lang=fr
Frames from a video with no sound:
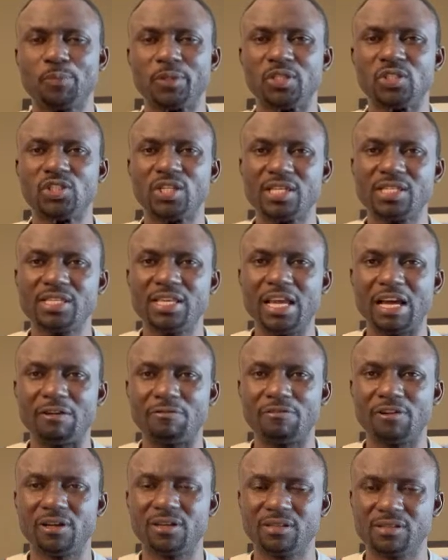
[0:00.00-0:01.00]
Jésus
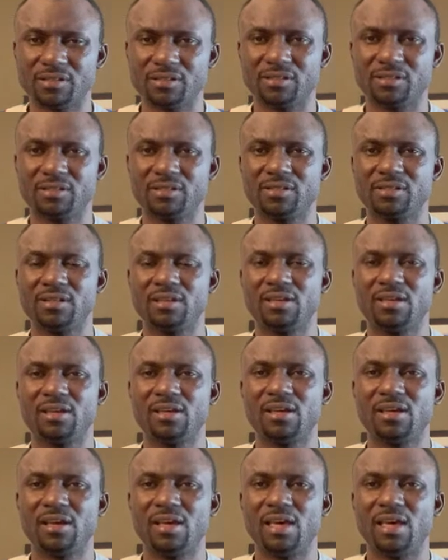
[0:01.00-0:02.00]
avance
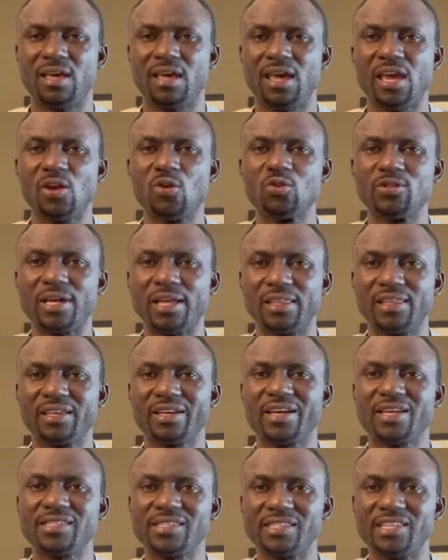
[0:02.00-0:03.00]
et nous
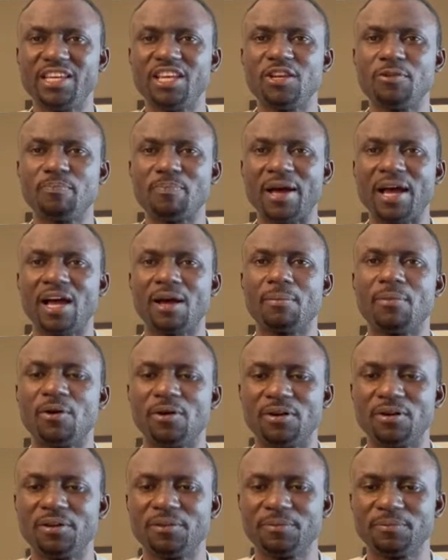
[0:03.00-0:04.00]
adresse une
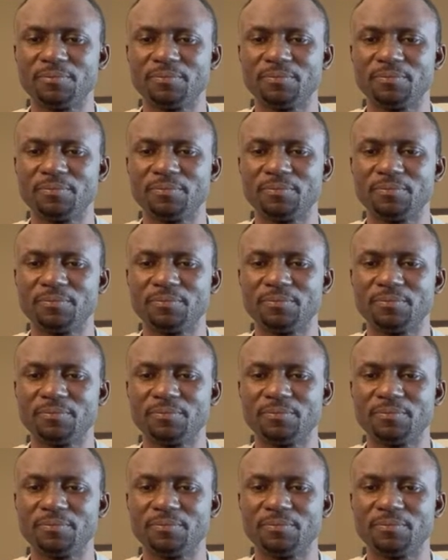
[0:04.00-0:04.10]
parabole.